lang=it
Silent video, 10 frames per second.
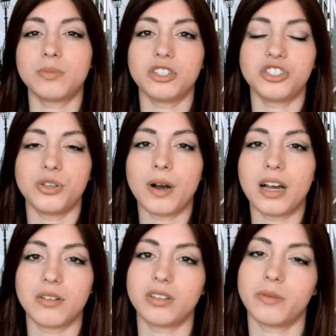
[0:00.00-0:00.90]

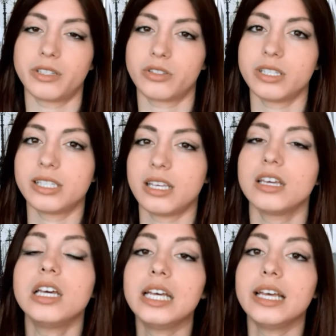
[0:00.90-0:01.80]
principali, quindi penso di sì.